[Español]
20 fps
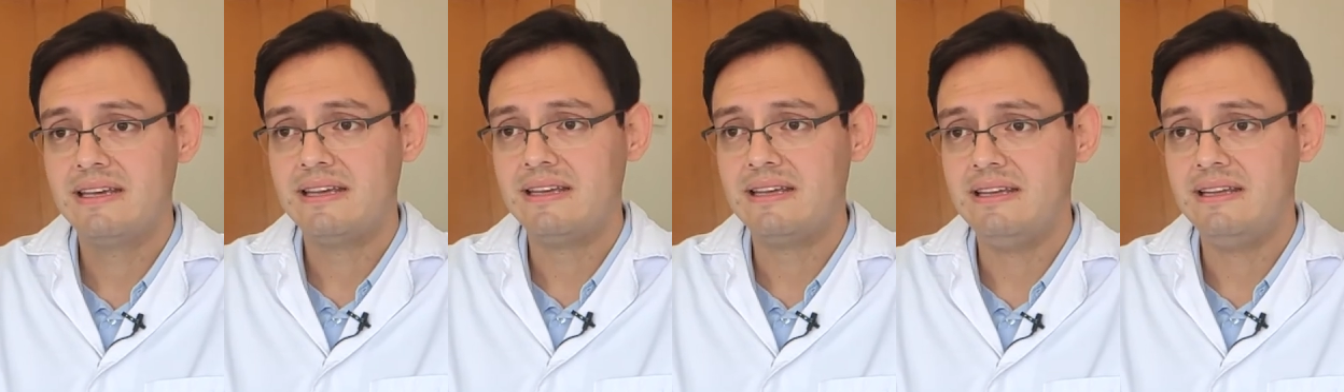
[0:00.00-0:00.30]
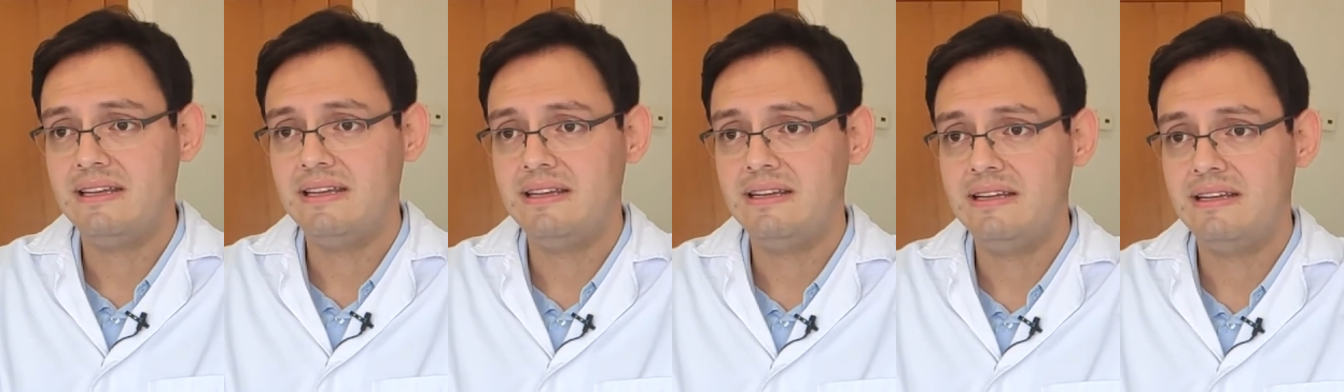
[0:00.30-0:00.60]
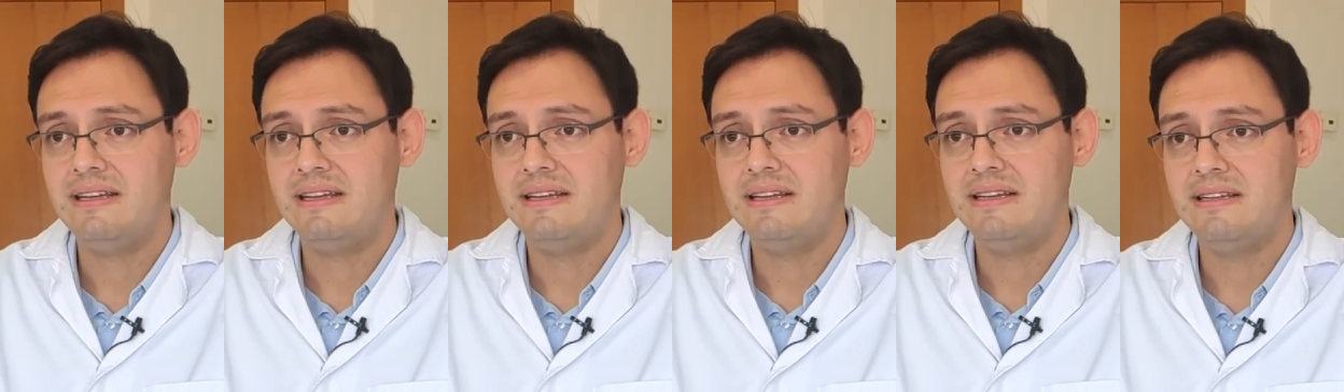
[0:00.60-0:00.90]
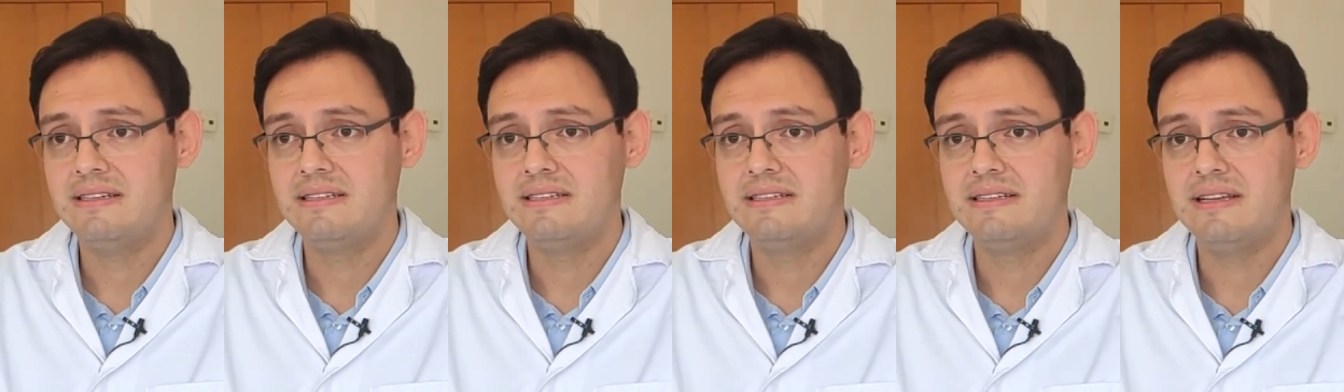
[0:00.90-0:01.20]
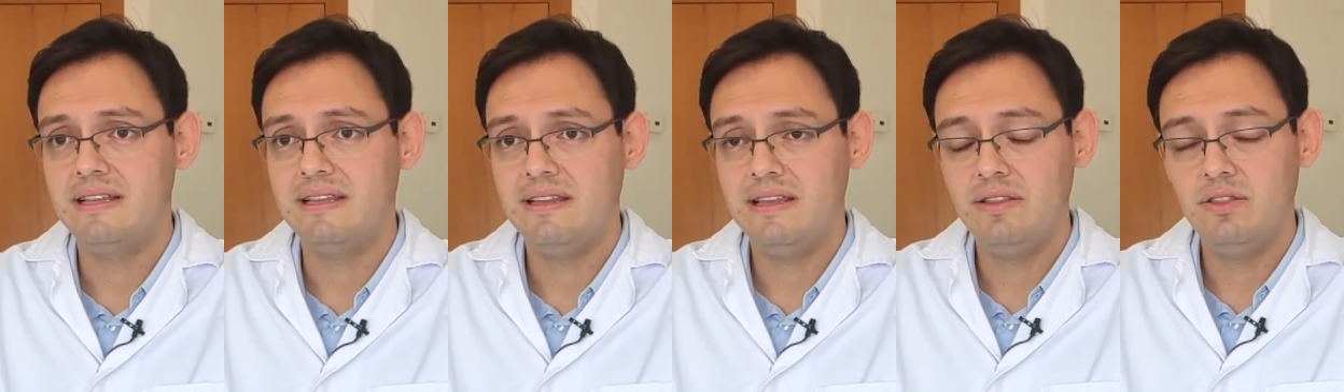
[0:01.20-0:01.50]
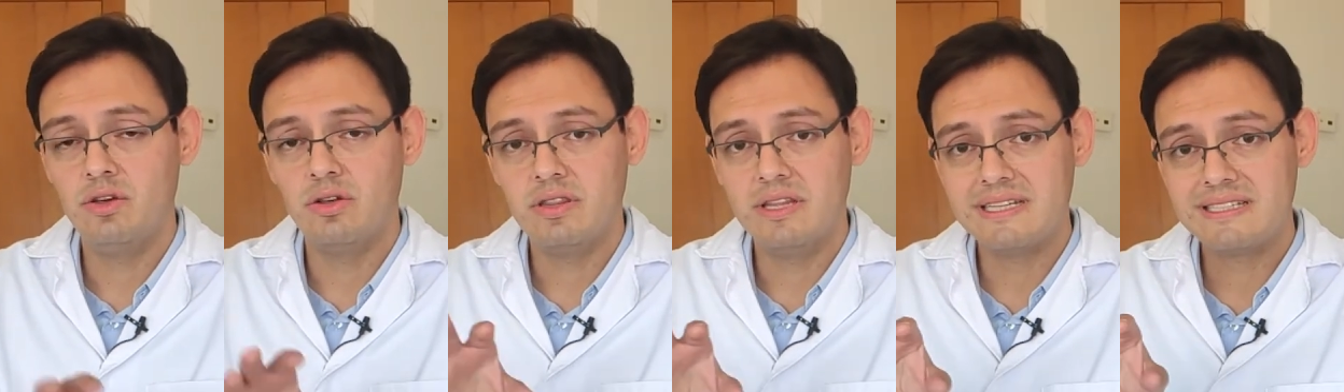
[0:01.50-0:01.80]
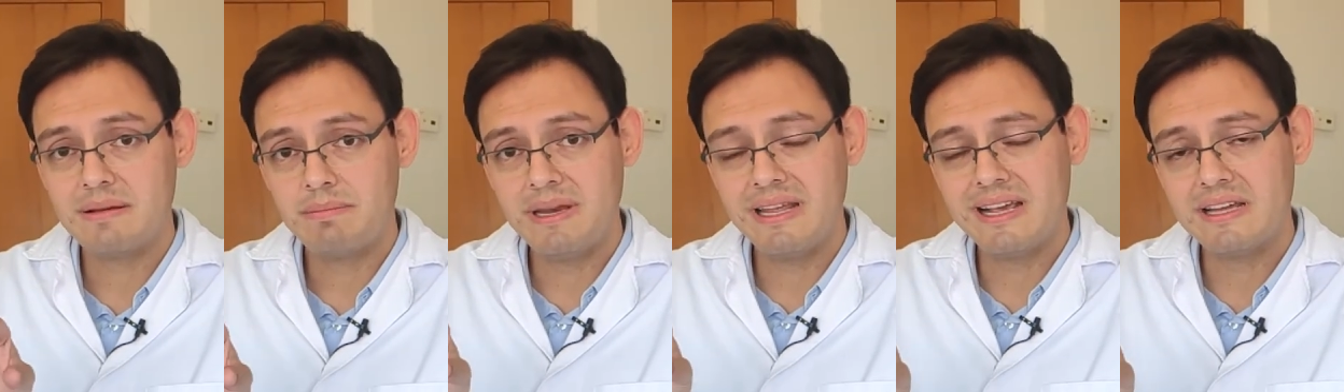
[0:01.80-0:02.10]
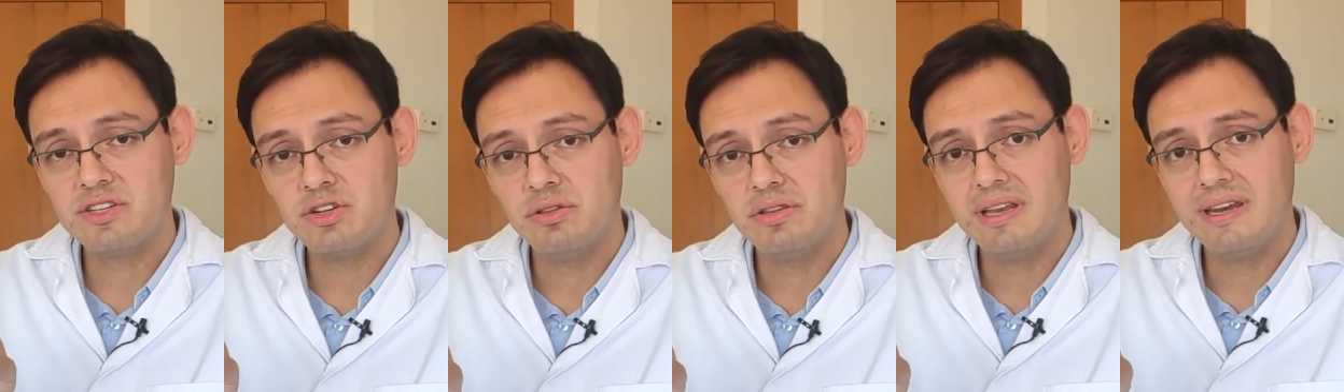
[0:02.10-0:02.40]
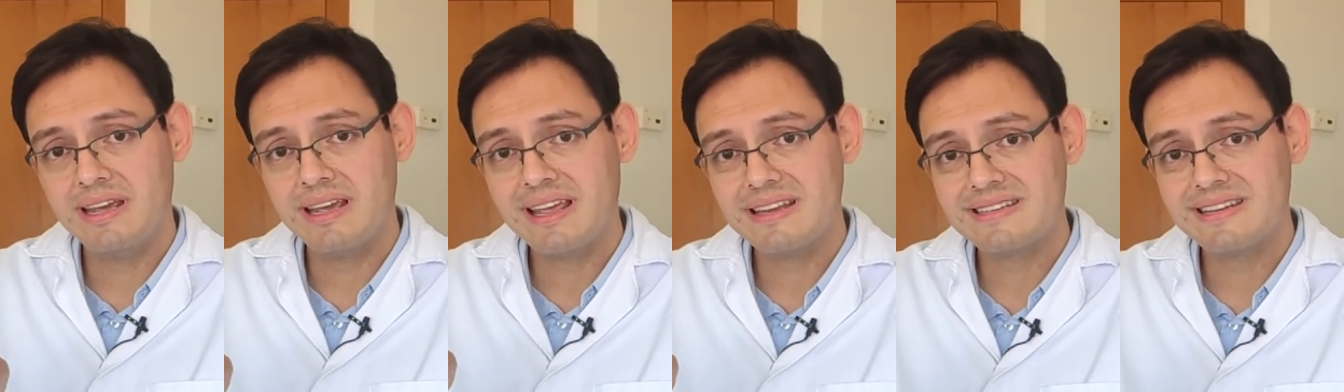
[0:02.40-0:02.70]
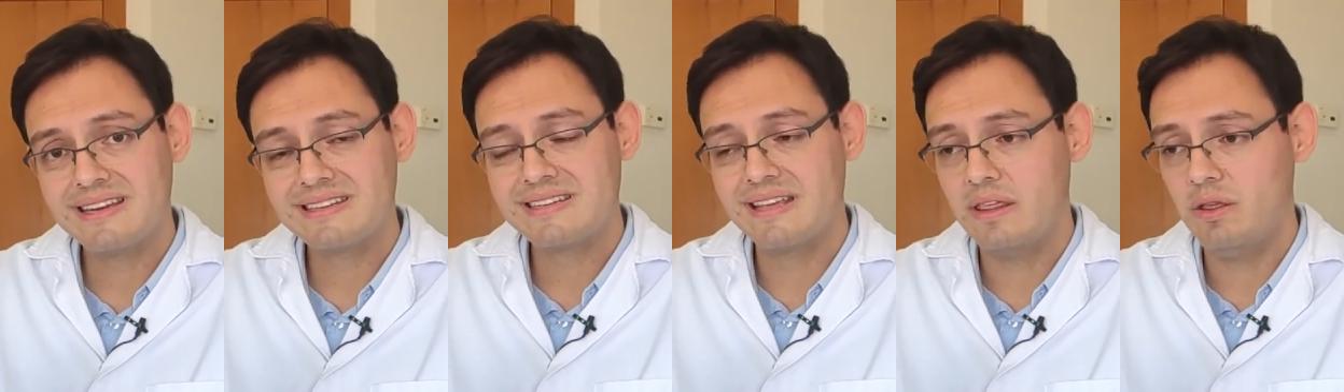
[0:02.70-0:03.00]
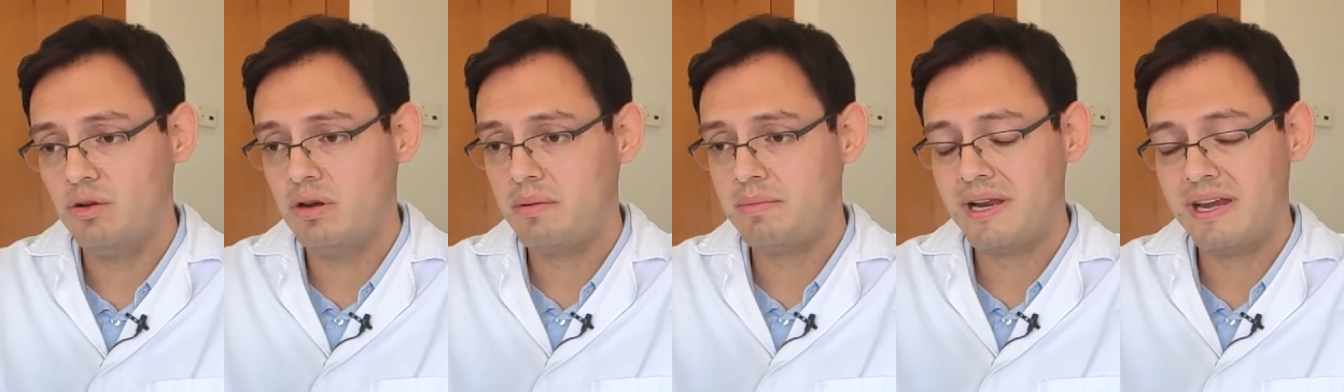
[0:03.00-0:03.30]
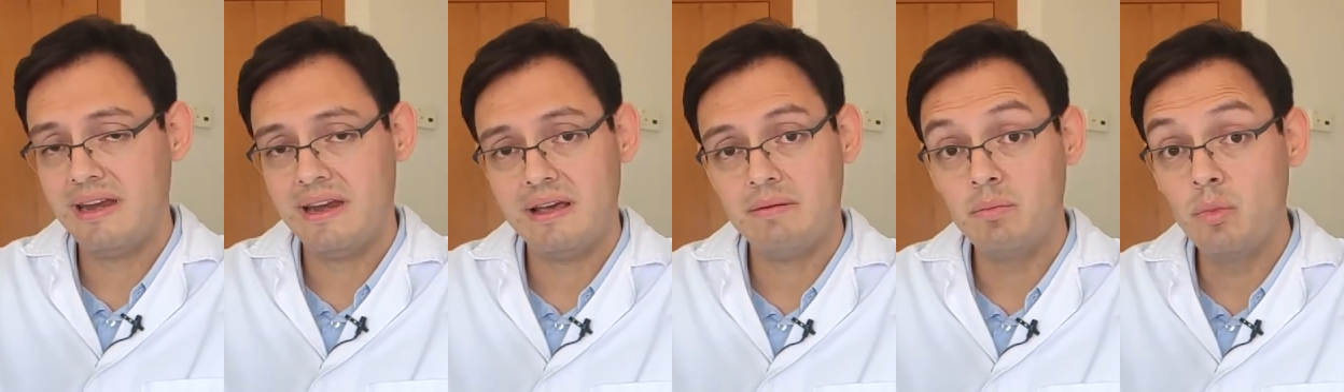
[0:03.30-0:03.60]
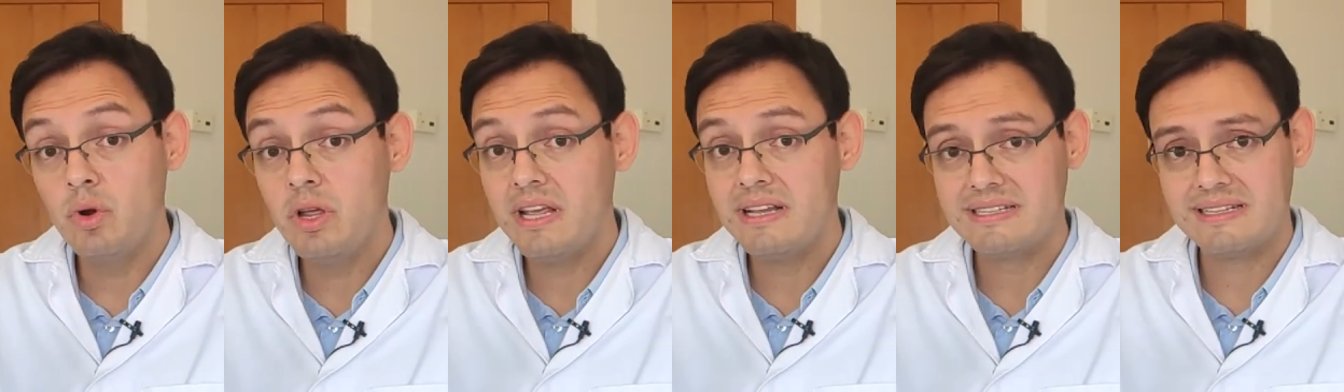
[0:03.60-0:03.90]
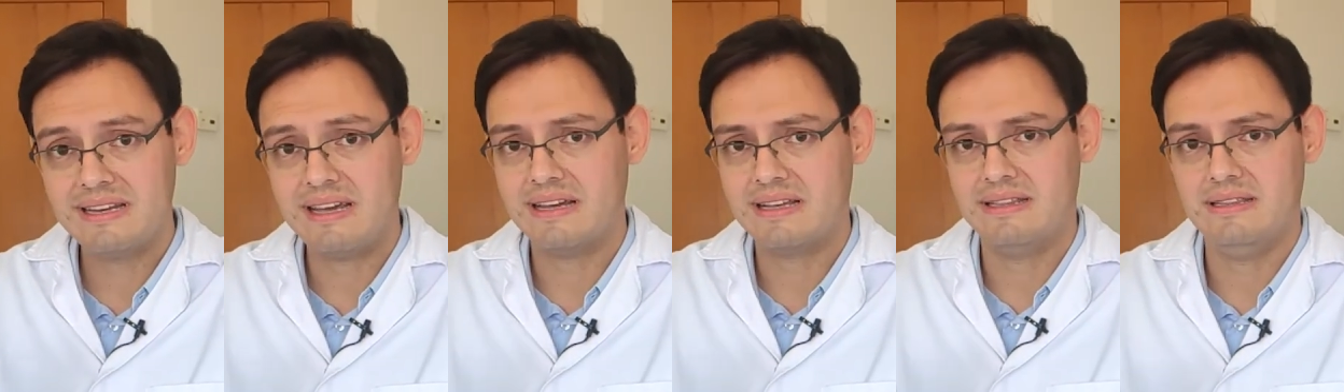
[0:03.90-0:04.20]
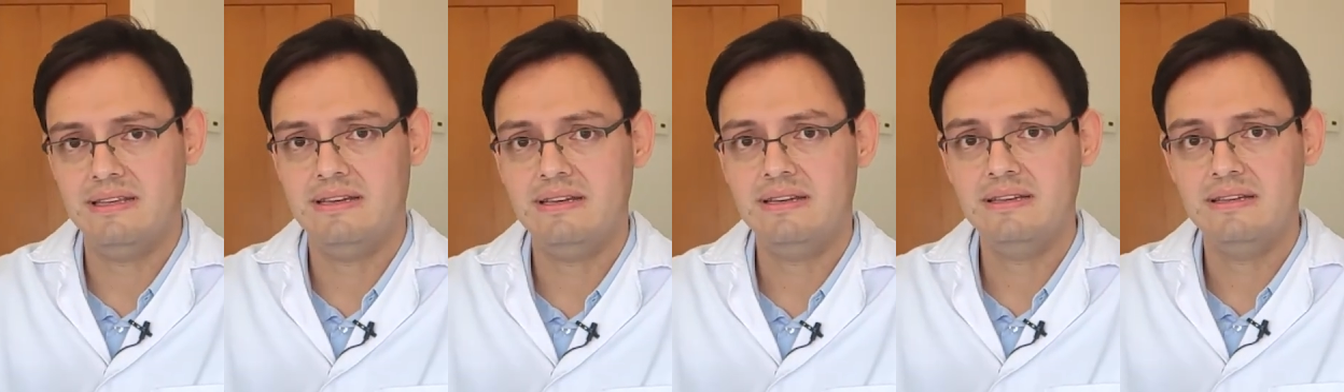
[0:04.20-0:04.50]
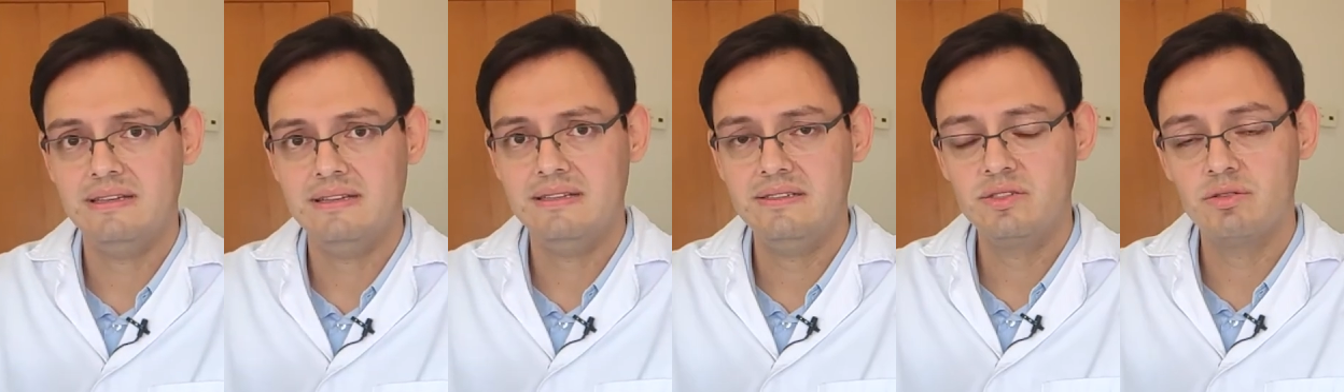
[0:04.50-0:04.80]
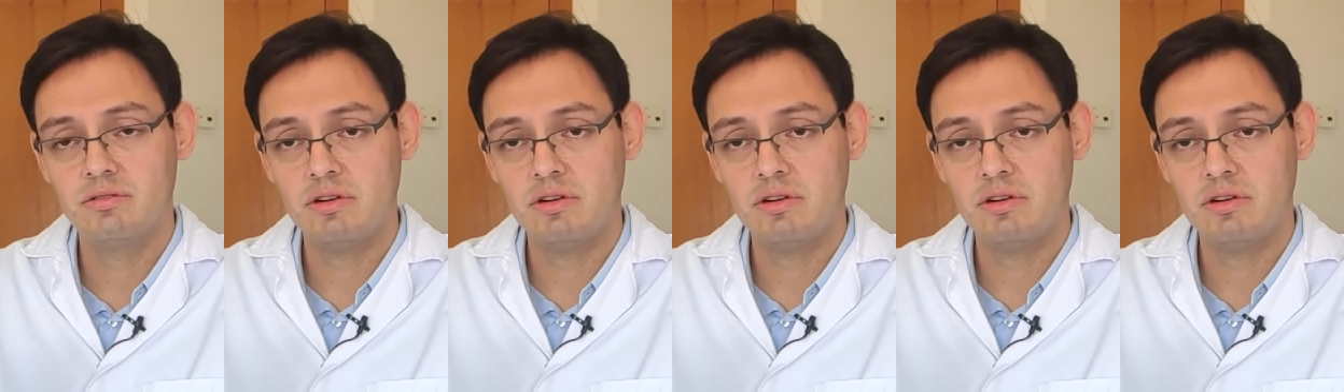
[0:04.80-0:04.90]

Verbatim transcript: eh, donde esa aplicación tiene que hacerse de una manera muy exacta, ¿eh?